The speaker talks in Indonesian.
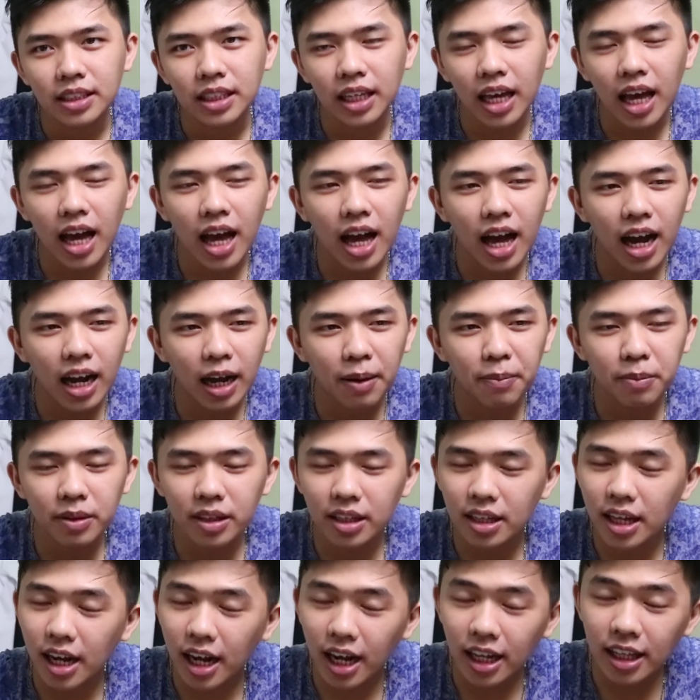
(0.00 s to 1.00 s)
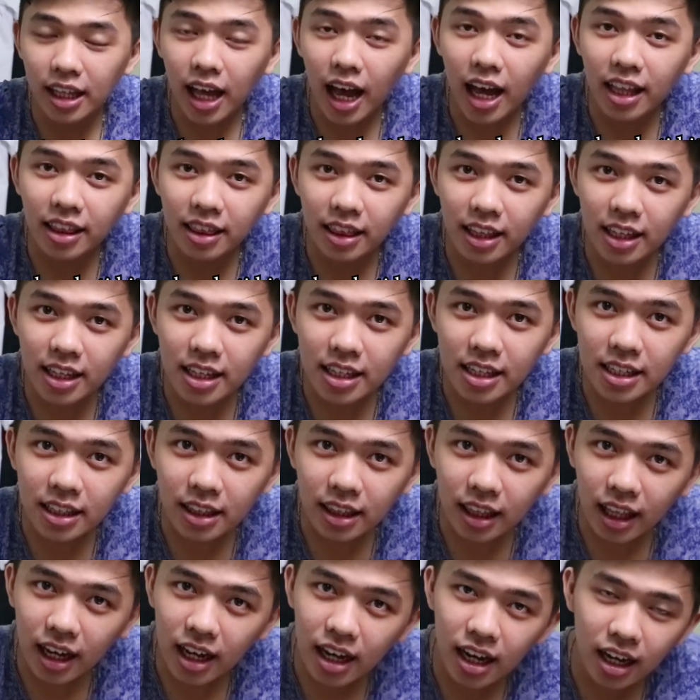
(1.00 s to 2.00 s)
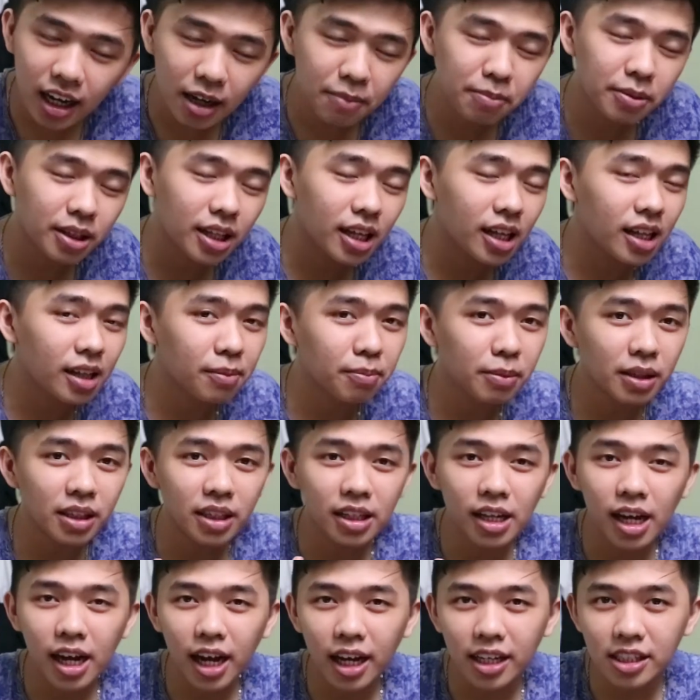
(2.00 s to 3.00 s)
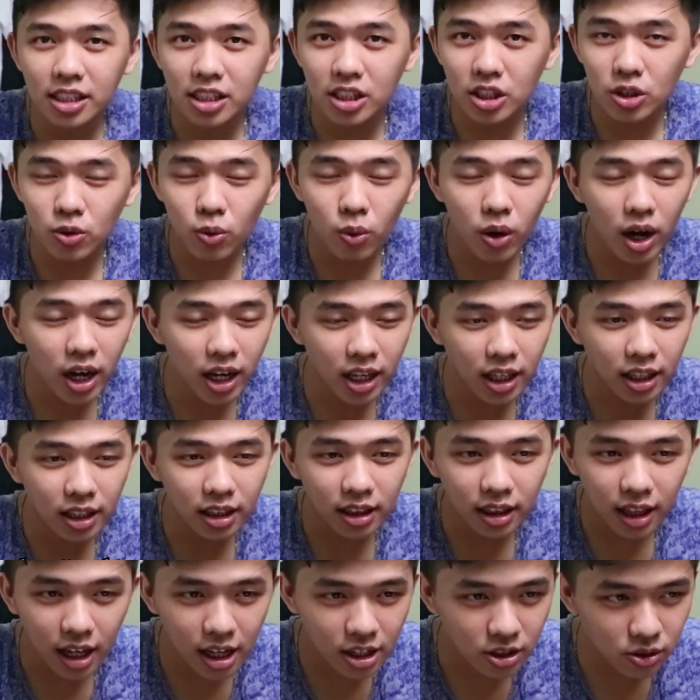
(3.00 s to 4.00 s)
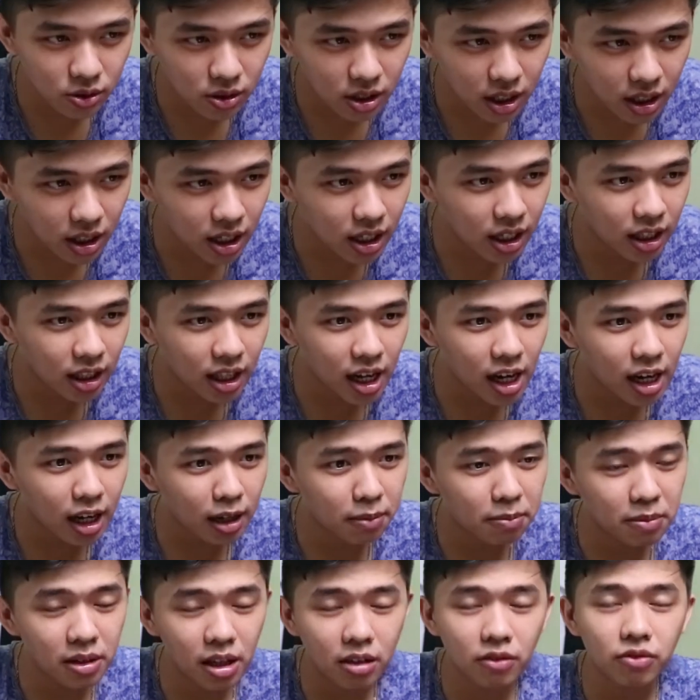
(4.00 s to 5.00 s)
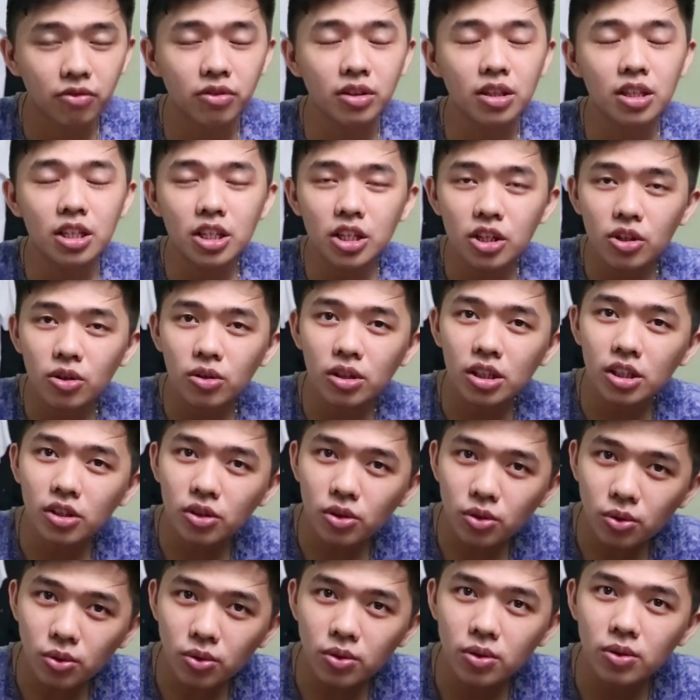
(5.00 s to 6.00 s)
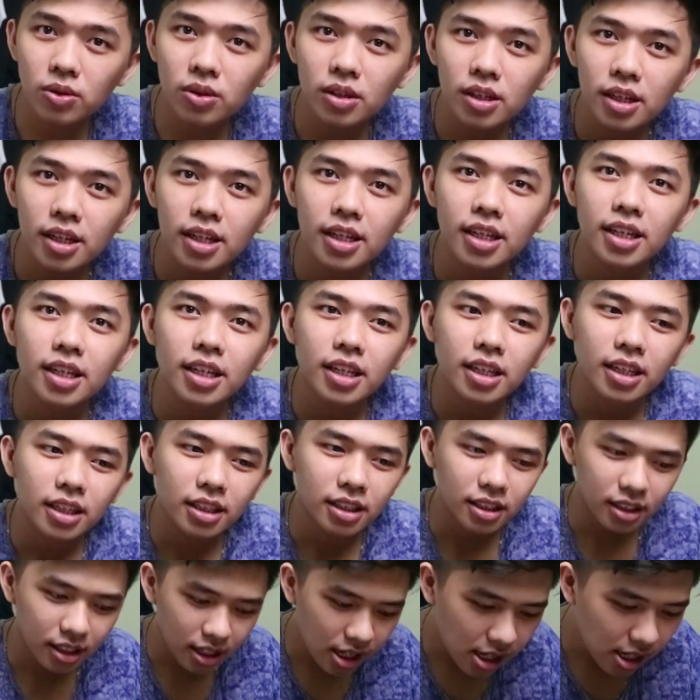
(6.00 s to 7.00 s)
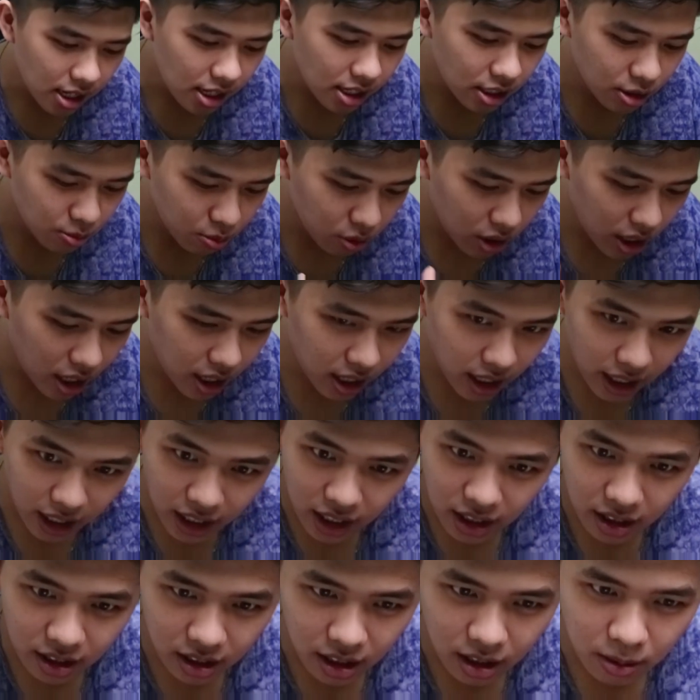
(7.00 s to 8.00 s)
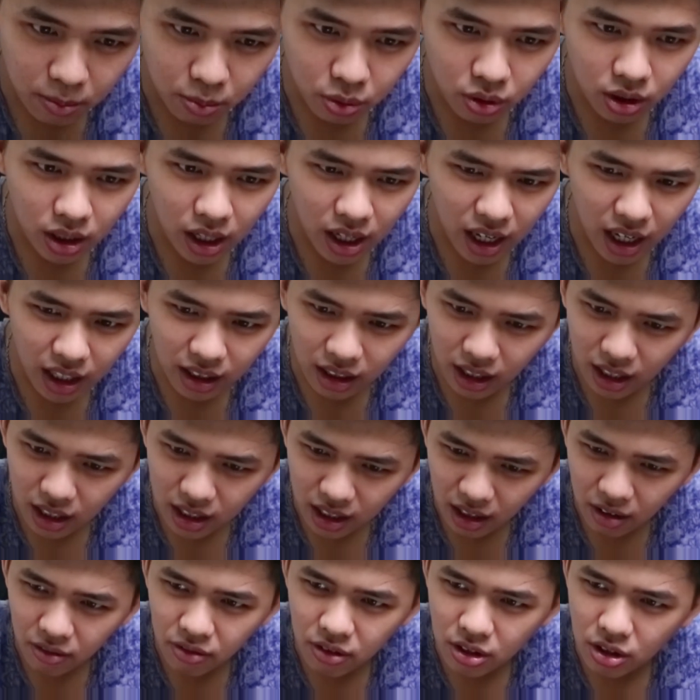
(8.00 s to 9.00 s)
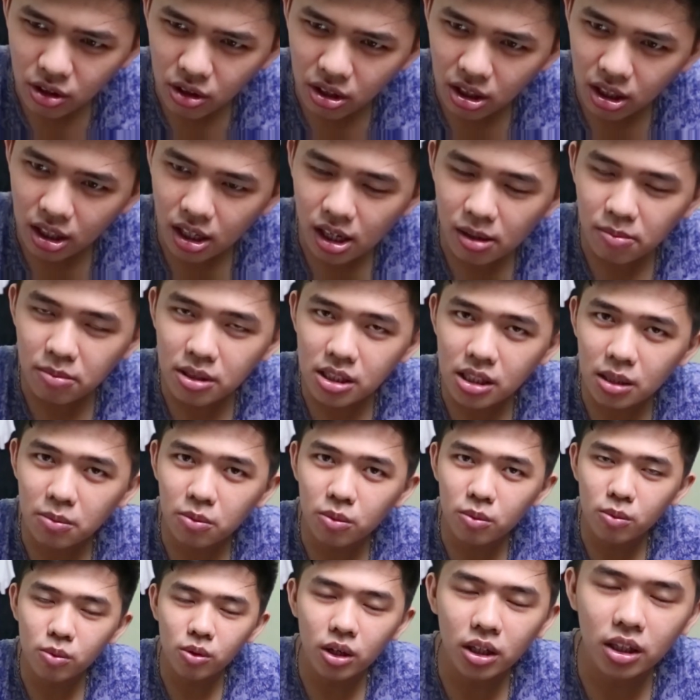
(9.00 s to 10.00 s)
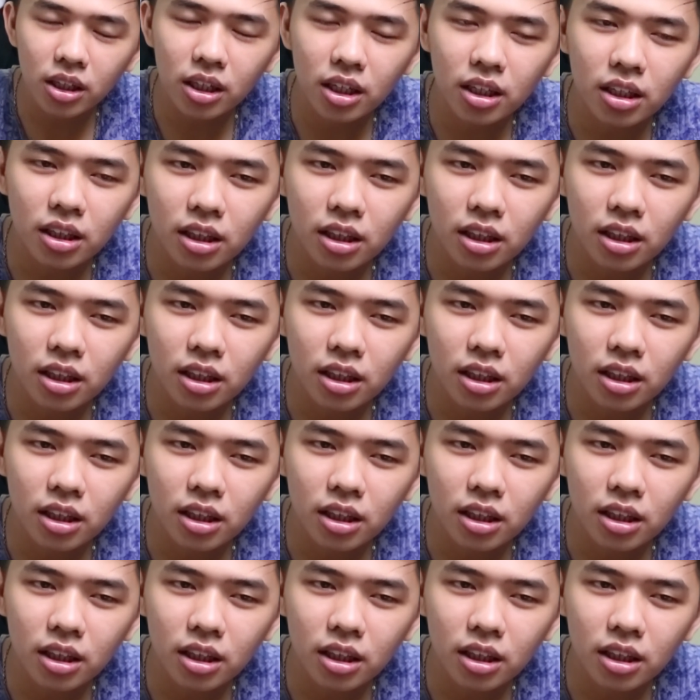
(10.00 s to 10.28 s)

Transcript: ya akan menenangkan hati kita akan menenangkan jiwa kita cuy jadi kita akan melihat video itu ya semoga kalian terhibur dan katanya video ini ya bisa membuat